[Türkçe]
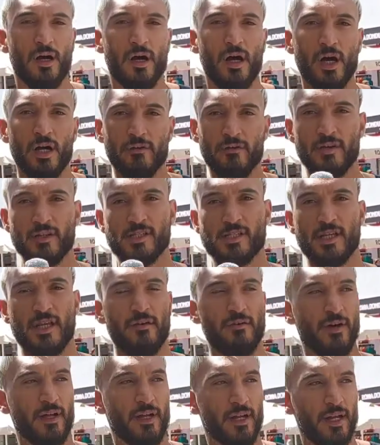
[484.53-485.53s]
hayvan
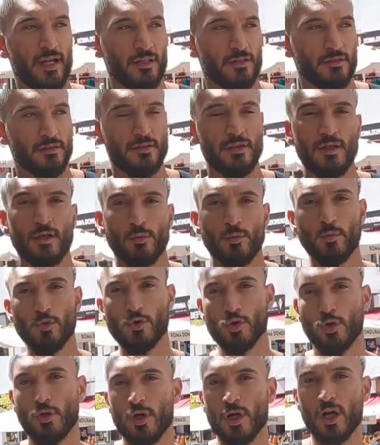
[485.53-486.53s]
severler bu
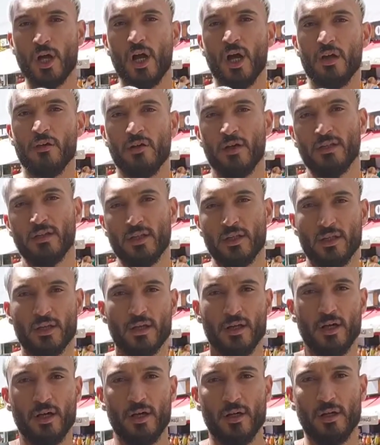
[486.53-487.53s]
sokak
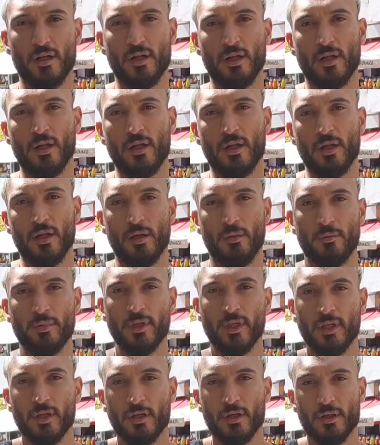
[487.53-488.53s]
hayvanlarına
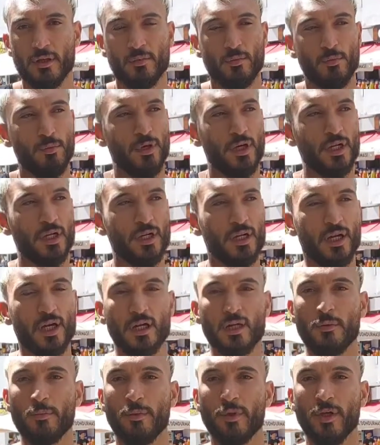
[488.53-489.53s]
bir
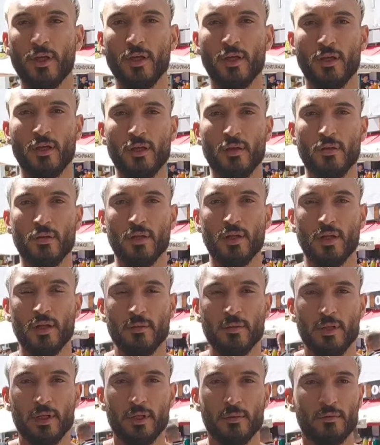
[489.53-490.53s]
barınak, bir
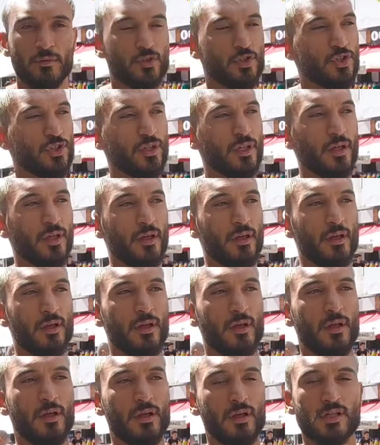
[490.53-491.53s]
ne bileyim işte
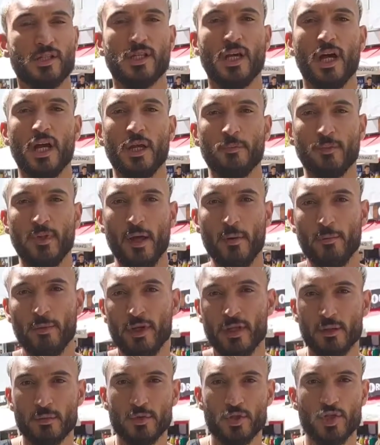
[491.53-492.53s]

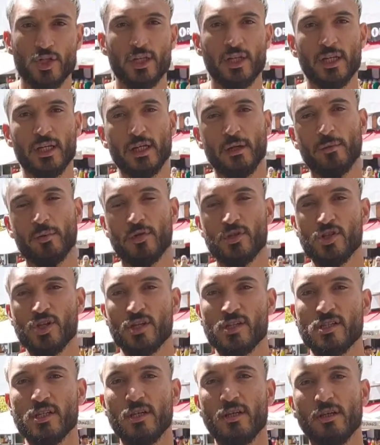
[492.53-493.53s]
sahiplenme gibi şeyler
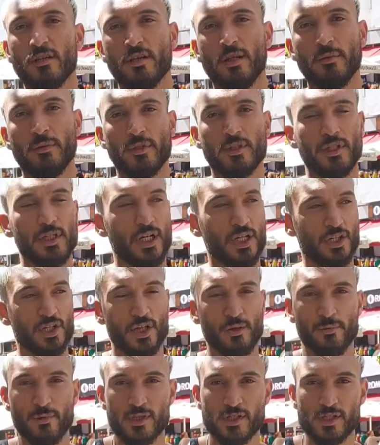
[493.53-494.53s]
yapılacaksa tabii ki
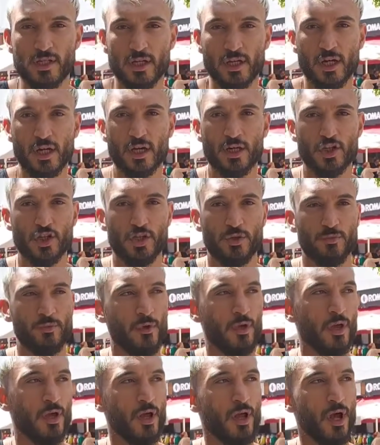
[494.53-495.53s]
ilaçlanmasına karşıyım.
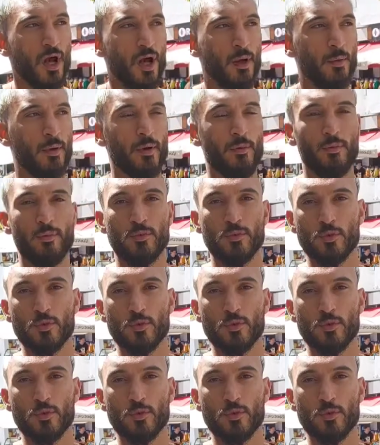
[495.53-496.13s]
Ama